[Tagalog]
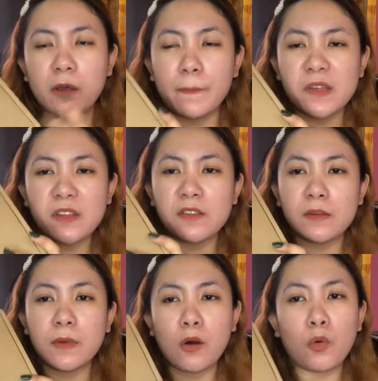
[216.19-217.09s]
besides
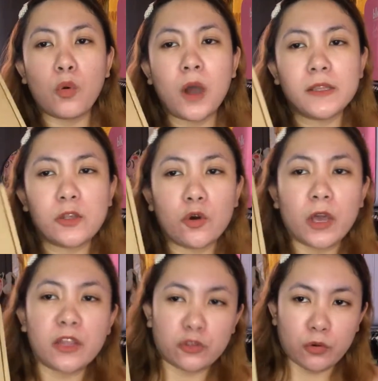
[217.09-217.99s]
sa makukuha nyo
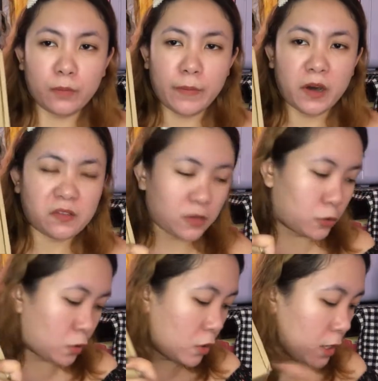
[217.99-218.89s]
itong box na
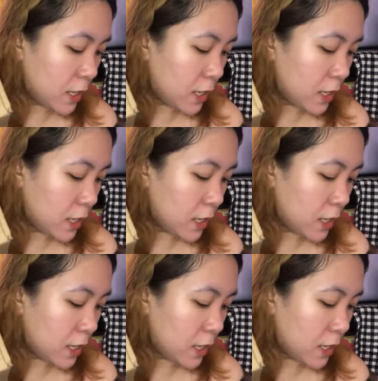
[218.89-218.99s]
to,